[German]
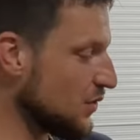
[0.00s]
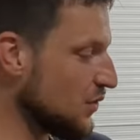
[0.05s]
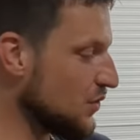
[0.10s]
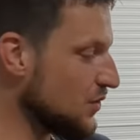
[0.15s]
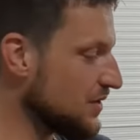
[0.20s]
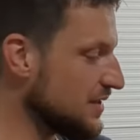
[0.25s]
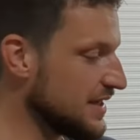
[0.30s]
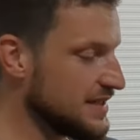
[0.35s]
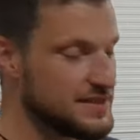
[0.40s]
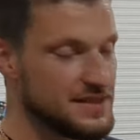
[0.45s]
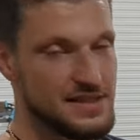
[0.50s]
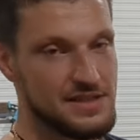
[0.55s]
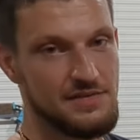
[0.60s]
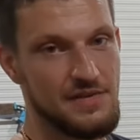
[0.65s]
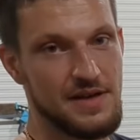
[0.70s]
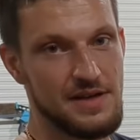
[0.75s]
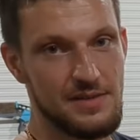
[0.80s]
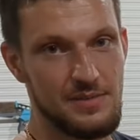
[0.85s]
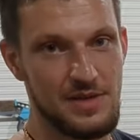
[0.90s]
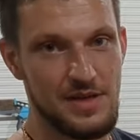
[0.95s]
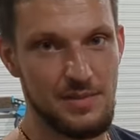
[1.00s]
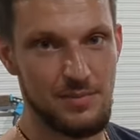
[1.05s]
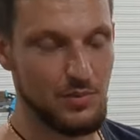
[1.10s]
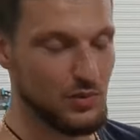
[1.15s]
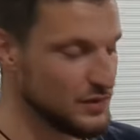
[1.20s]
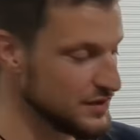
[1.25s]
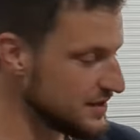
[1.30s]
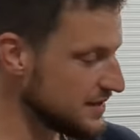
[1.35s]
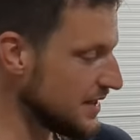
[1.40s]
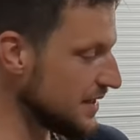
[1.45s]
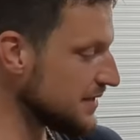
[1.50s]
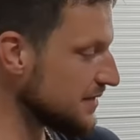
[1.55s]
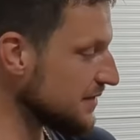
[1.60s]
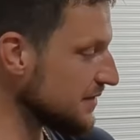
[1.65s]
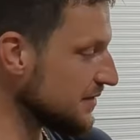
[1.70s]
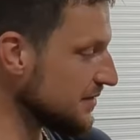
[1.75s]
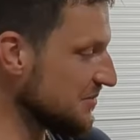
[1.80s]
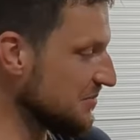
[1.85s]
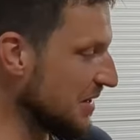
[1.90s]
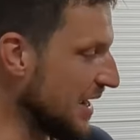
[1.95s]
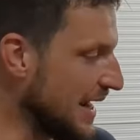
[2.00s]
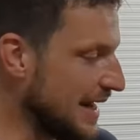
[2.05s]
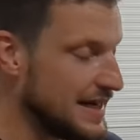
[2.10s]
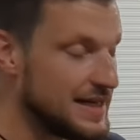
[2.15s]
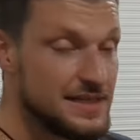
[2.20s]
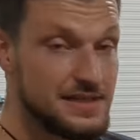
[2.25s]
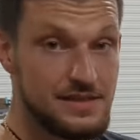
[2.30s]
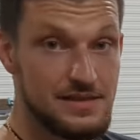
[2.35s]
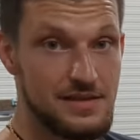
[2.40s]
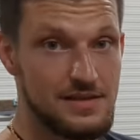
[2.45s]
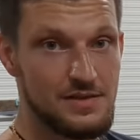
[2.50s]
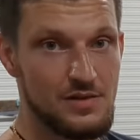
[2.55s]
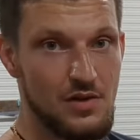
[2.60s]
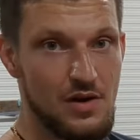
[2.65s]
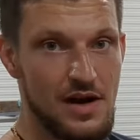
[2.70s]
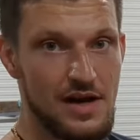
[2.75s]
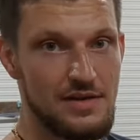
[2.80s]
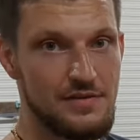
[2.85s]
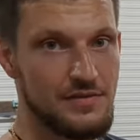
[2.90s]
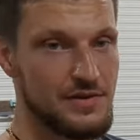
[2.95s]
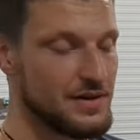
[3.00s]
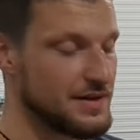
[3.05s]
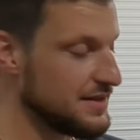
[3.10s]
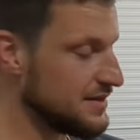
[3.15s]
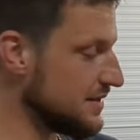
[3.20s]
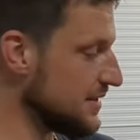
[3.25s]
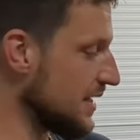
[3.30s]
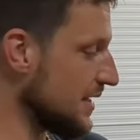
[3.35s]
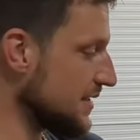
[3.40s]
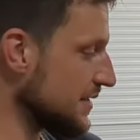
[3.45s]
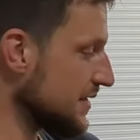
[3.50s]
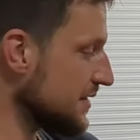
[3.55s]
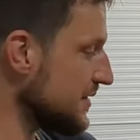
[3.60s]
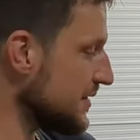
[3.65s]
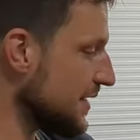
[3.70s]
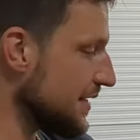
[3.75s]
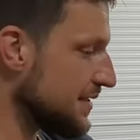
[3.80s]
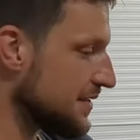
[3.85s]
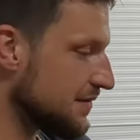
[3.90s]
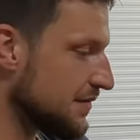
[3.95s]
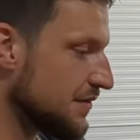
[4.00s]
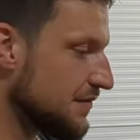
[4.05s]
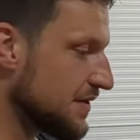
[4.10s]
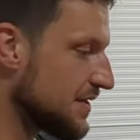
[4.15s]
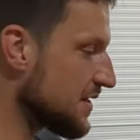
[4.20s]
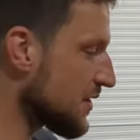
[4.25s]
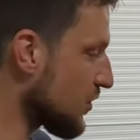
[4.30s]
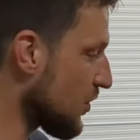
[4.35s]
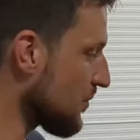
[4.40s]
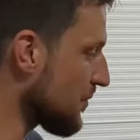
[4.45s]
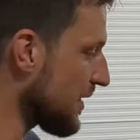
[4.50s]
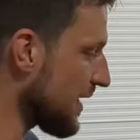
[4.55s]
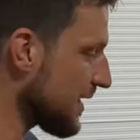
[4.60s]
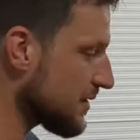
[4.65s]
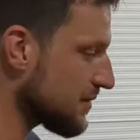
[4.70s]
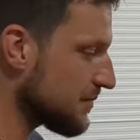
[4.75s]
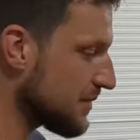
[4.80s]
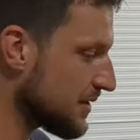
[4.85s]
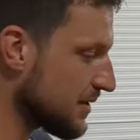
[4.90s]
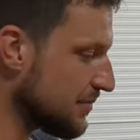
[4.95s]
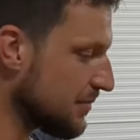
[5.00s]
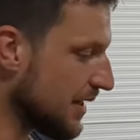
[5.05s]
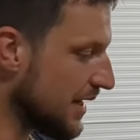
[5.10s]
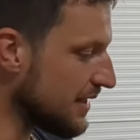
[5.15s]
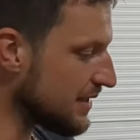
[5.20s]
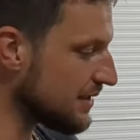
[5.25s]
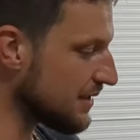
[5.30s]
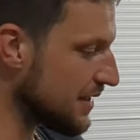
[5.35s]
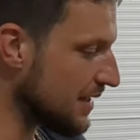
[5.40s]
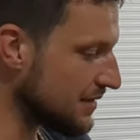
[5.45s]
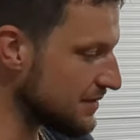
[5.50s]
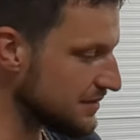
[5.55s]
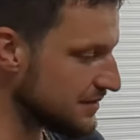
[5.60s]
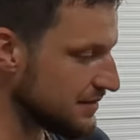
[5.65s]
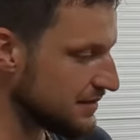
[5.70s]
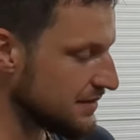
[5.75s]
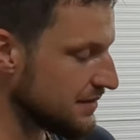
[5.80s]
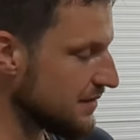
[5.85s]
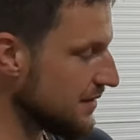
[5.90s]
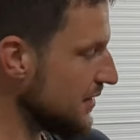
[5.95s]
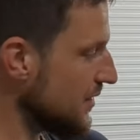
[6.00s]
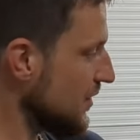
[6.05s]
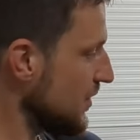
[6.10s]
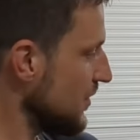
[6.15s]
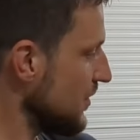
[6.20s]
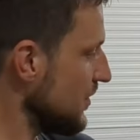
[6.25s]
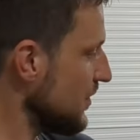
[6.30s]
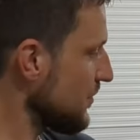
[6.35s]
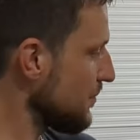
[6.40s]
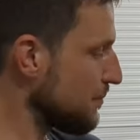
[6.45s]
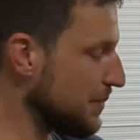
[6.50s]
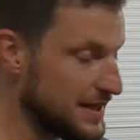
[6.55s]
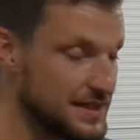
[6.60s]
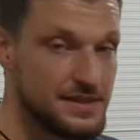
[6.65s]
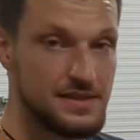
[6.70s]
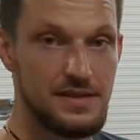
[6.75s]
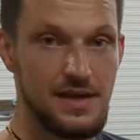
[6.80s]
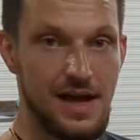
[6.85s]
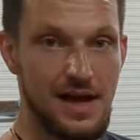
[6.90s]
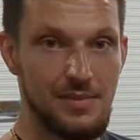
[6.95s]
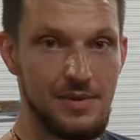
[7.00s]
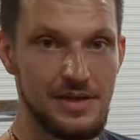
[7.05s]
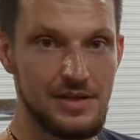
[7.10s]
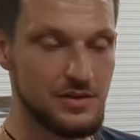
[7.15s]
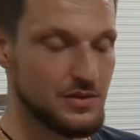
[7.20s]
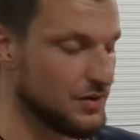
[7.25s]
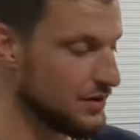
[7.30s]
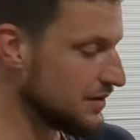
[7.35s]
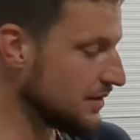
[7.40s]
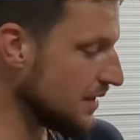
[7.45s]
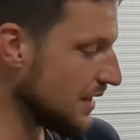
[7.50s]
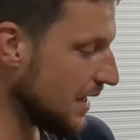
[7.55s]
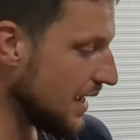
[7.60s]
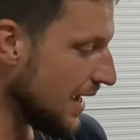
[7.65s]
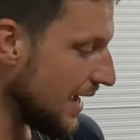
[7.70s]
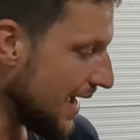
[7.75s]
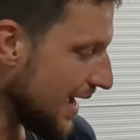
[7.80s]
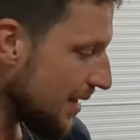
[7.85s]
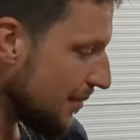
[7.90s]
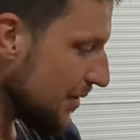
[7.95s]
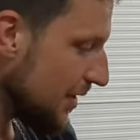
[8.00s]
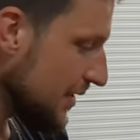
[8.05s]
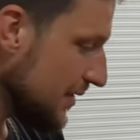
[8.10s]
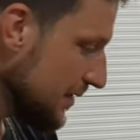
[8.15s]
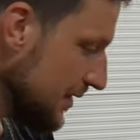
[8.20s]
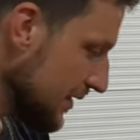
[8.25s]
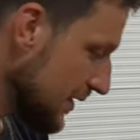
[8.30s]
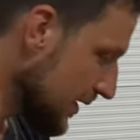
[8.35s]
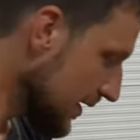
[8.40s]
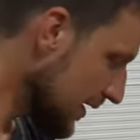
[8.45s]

und jetzt geht es weiter mit der Bootseite. Eigentlich ist das noch einfacher als die andere Seite, weil wir hier komplett mit dem breiten Kastenpinsel arbeiten können. Aber